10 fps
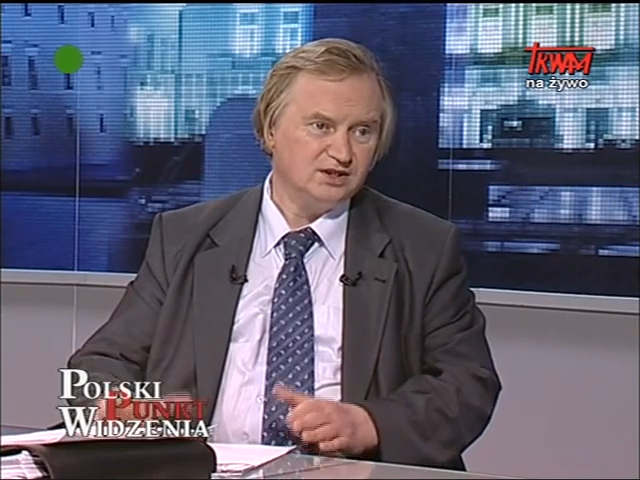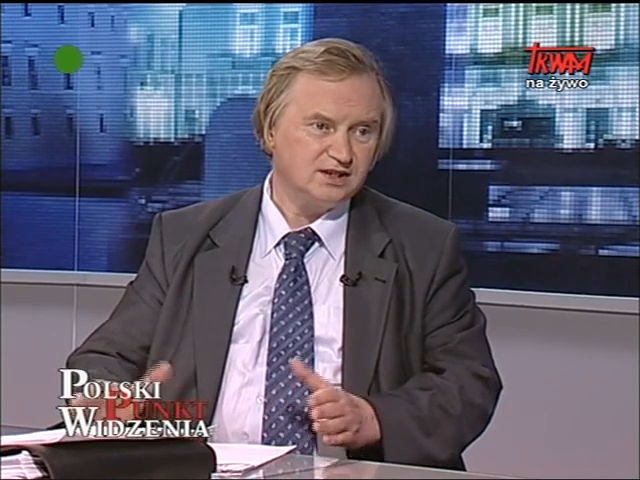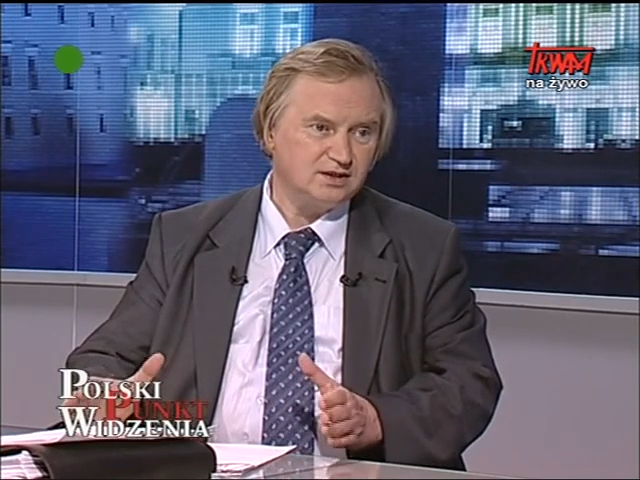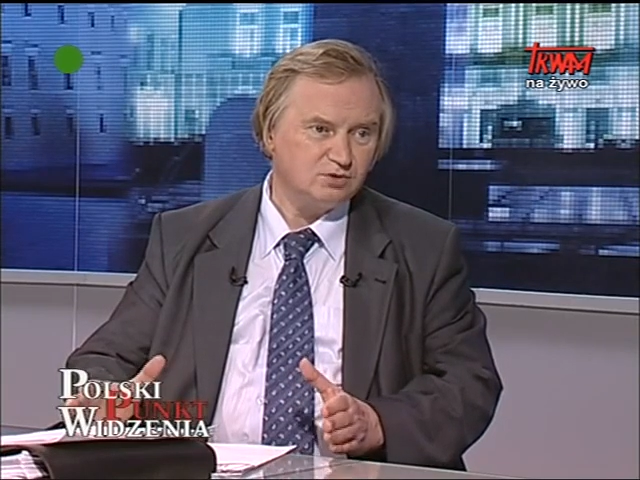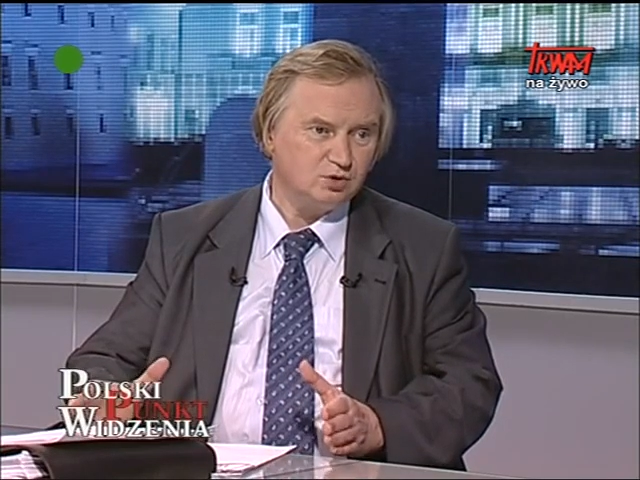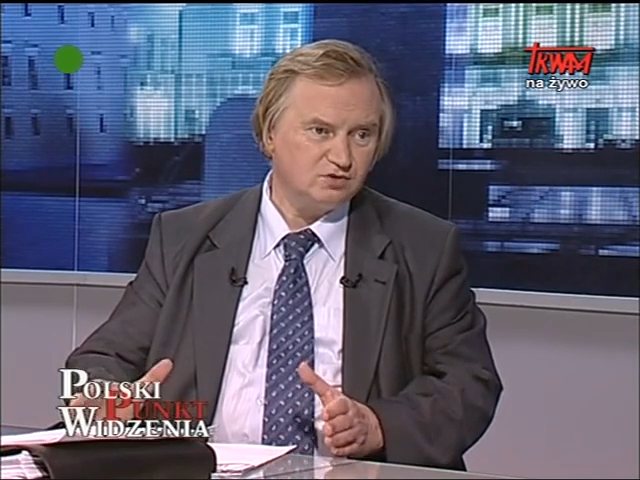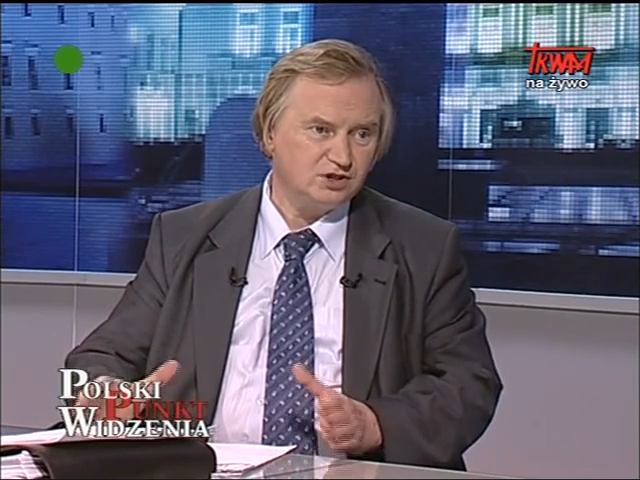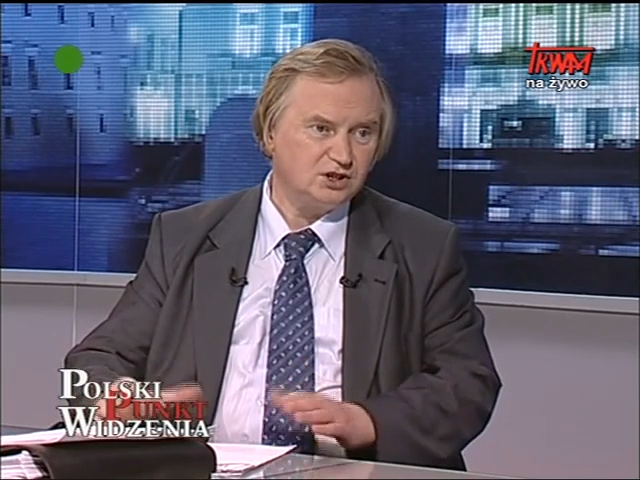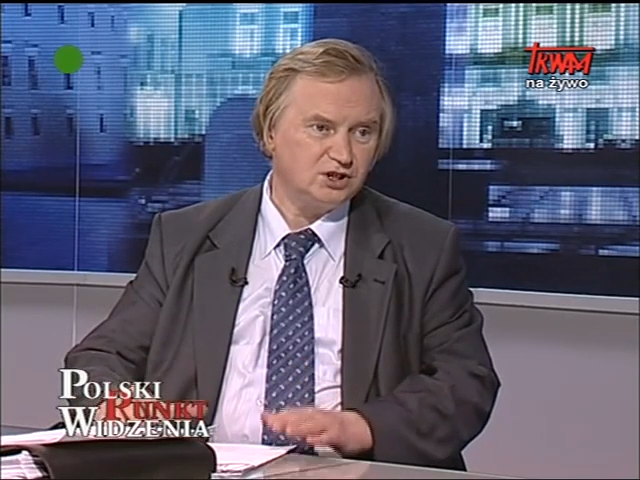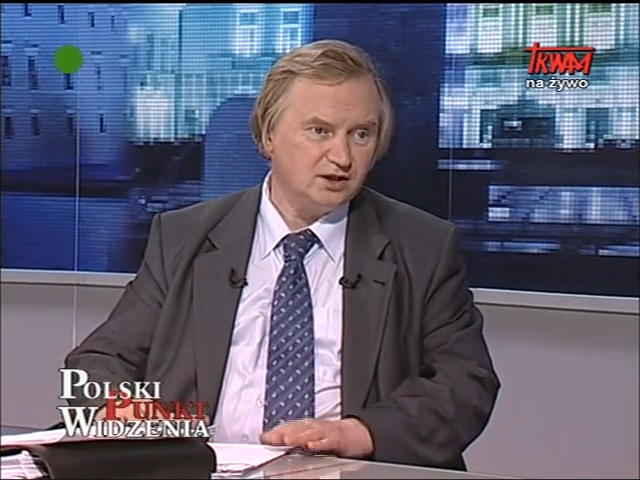Zatem znów
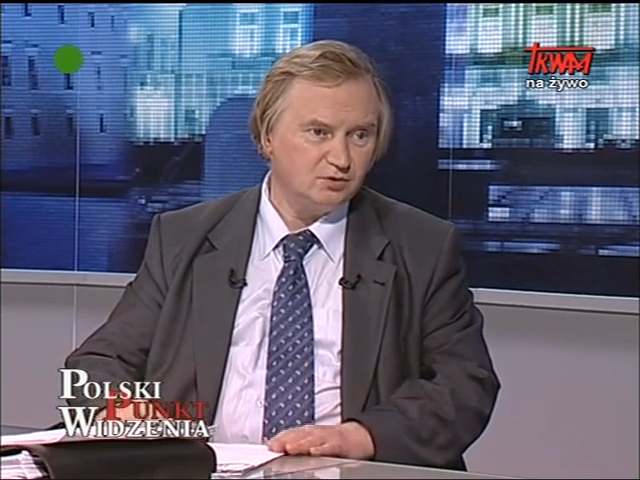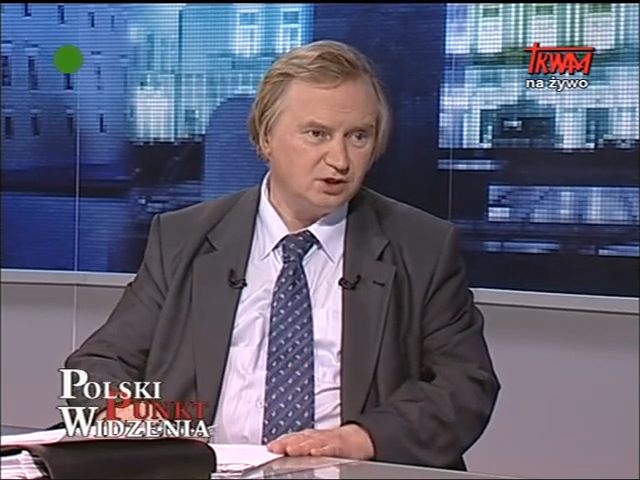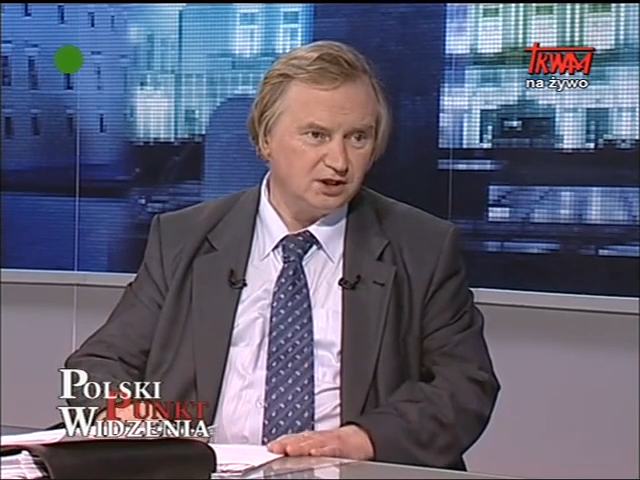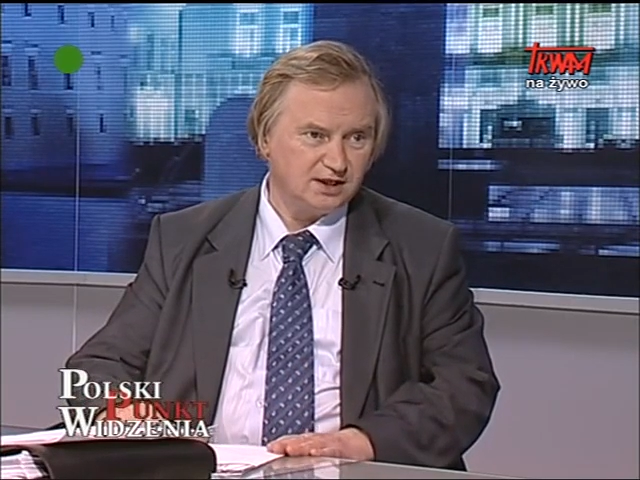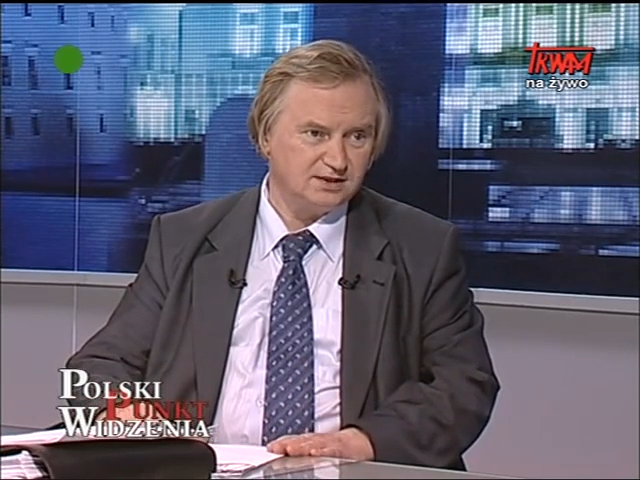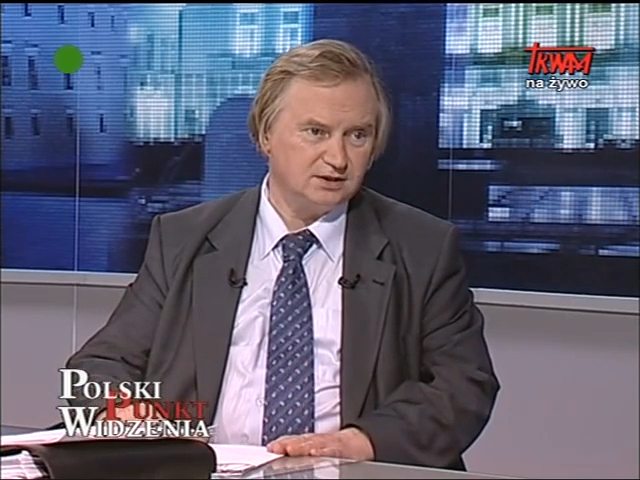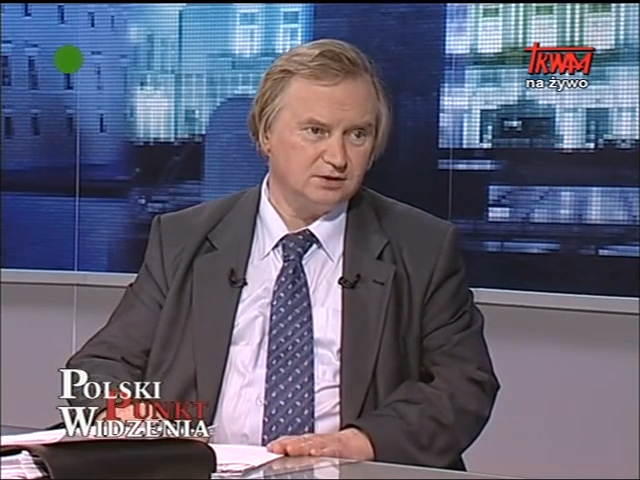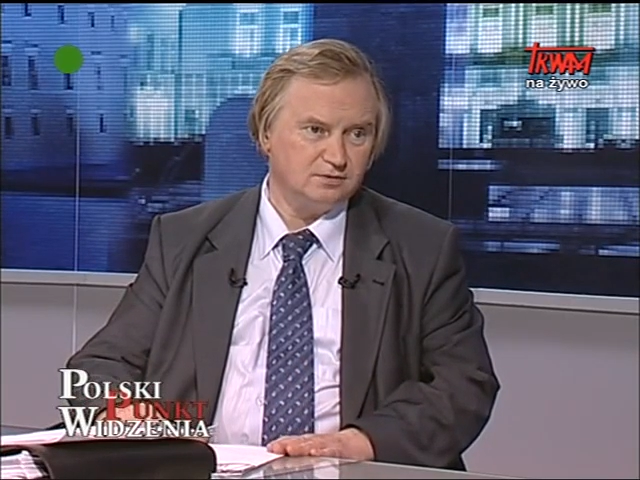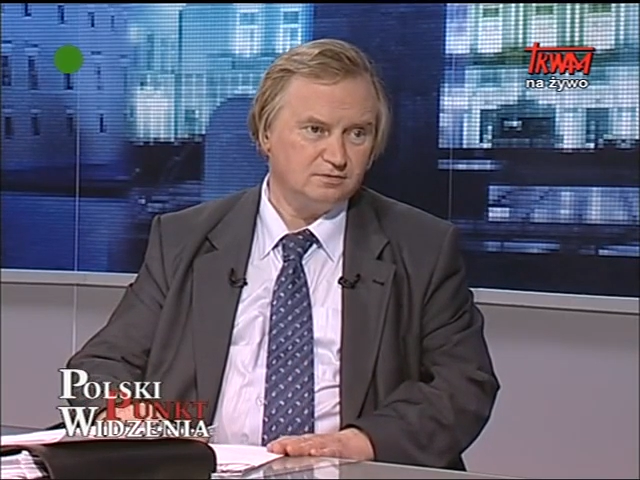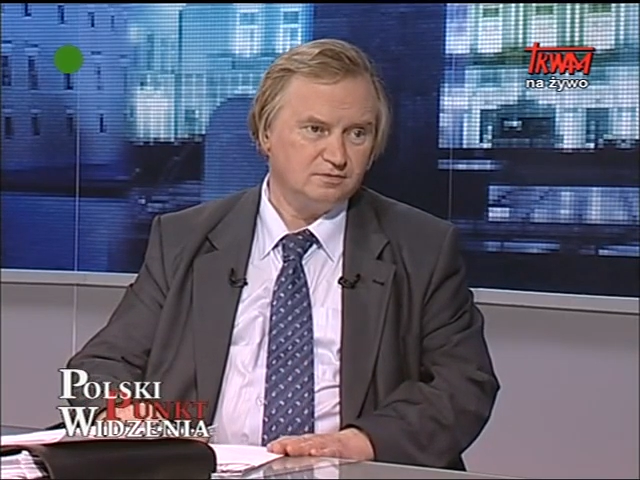zderzają się
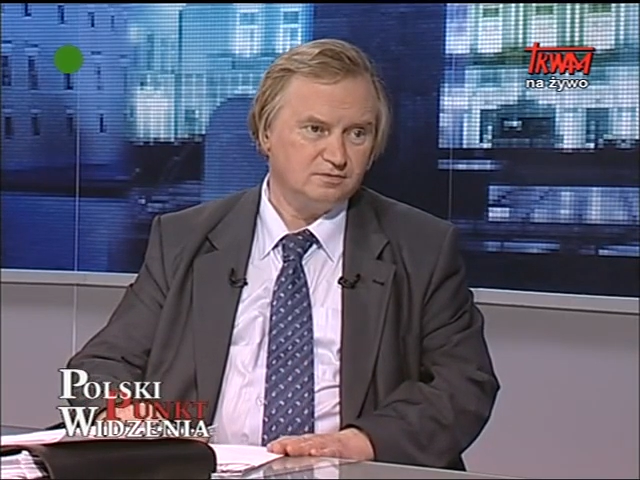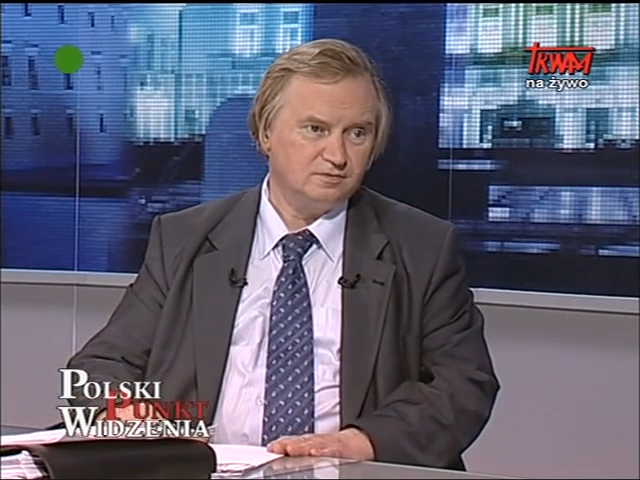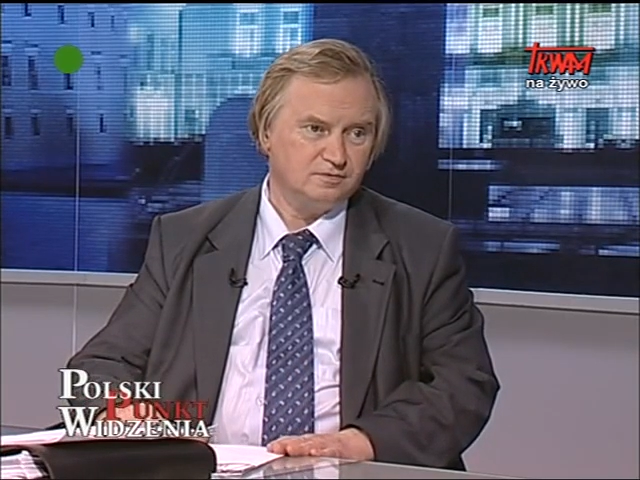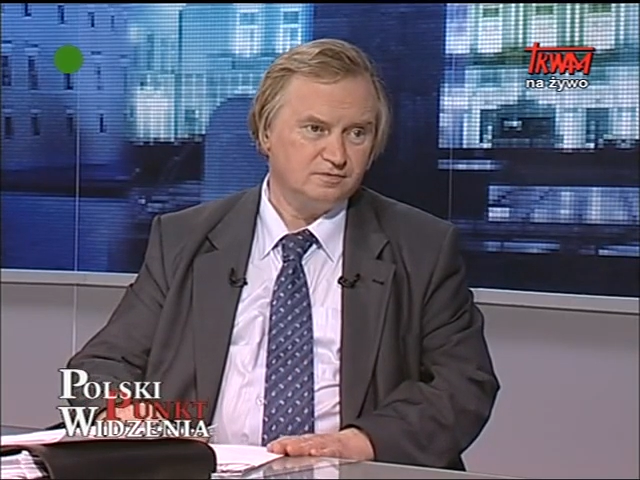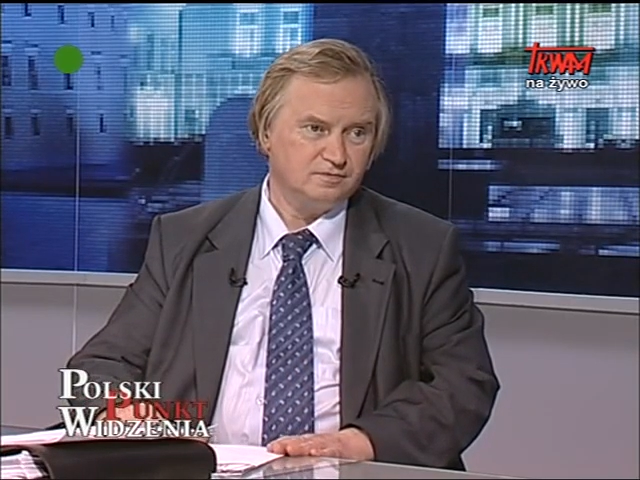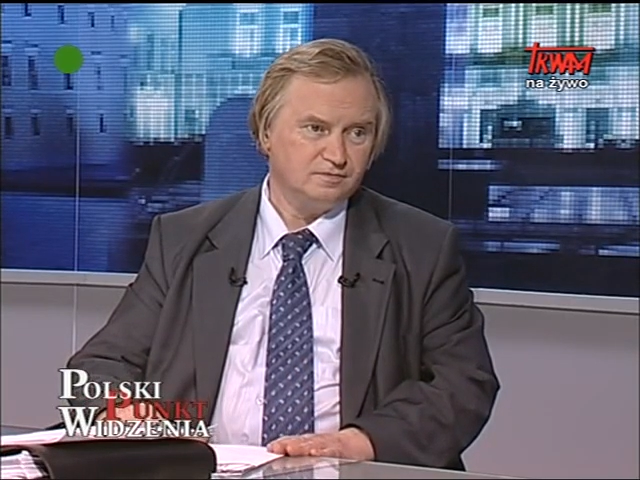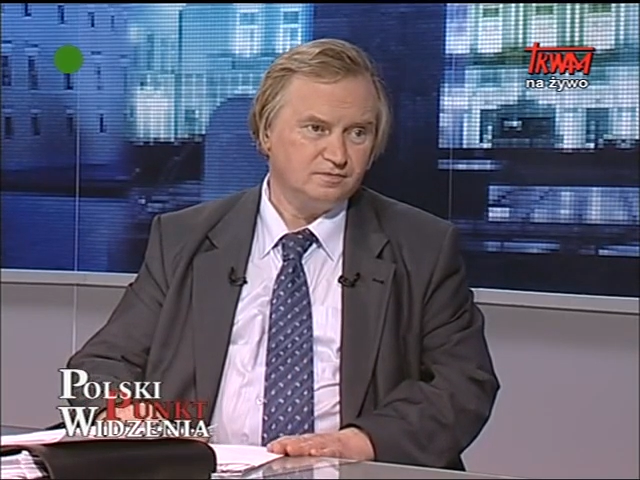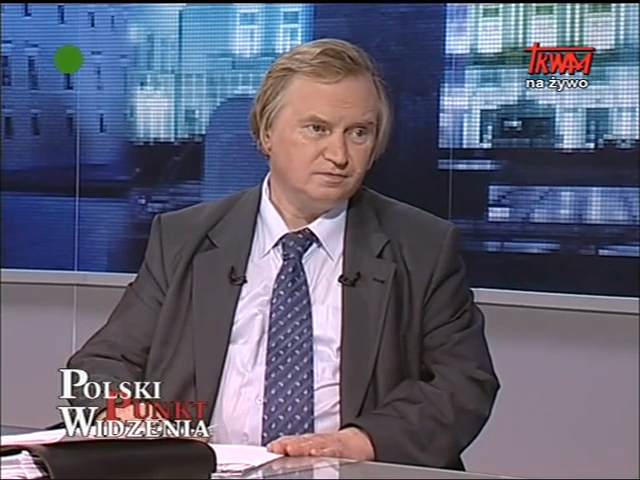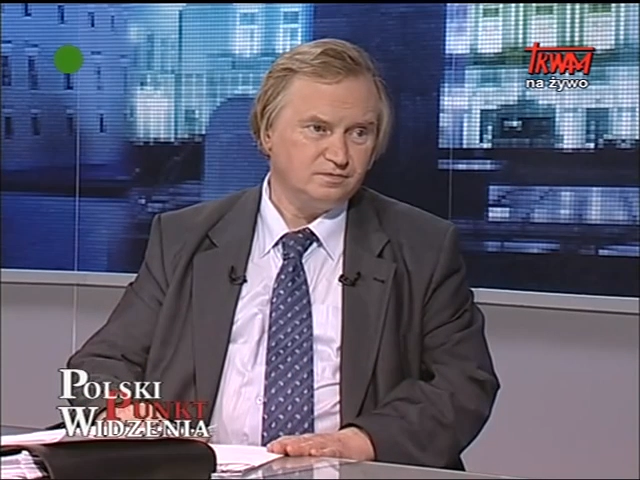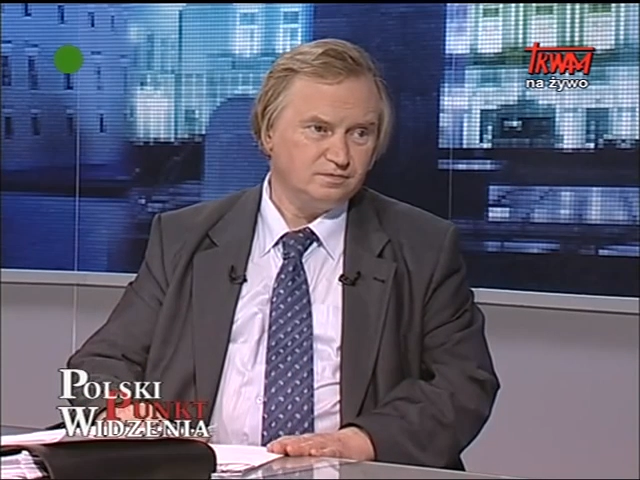racje. Y,
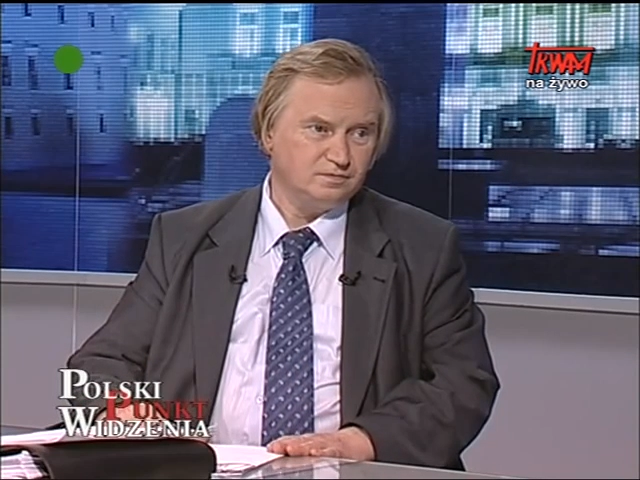też jest